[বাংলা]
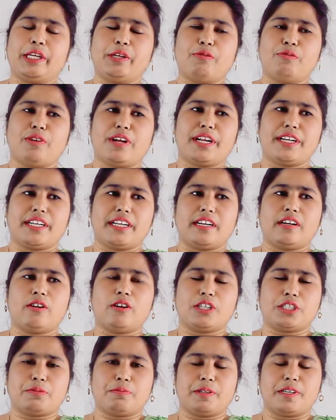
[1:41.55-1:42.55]
ইউনাইটেড
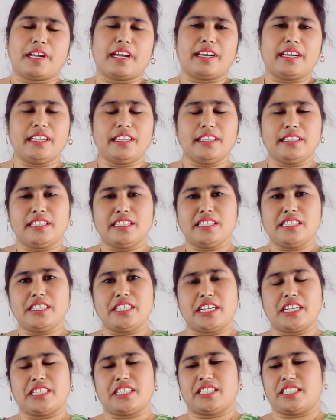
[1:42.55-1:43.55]
হসপিটালে তিনি
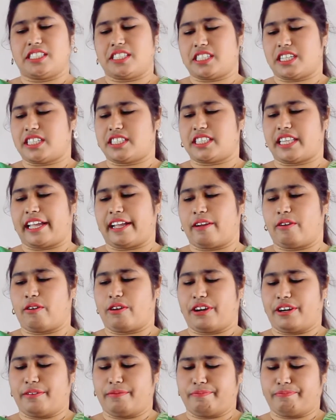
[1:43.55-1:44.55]
শেষ নিঃশ্বাস ত্যাগ
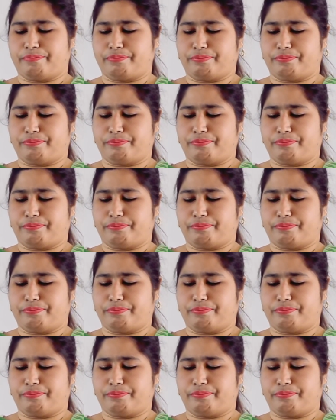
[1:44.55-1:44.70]
করেন